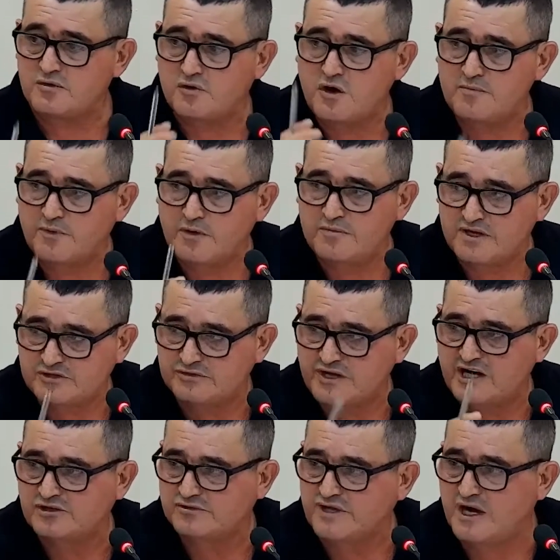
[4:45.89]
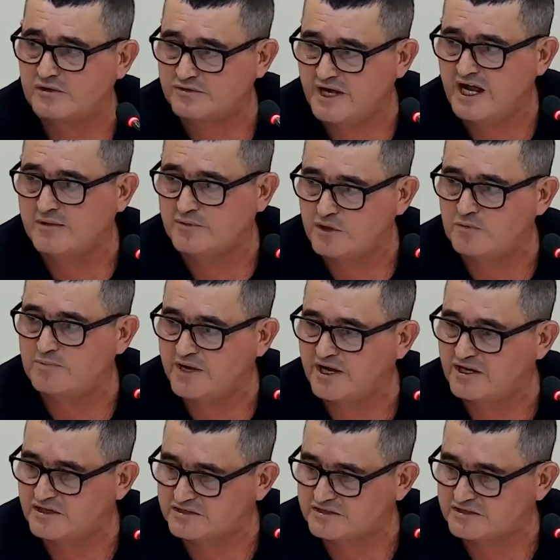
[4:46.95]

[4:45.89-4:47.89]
Tem o compromisso de, de ajudar o Nelbo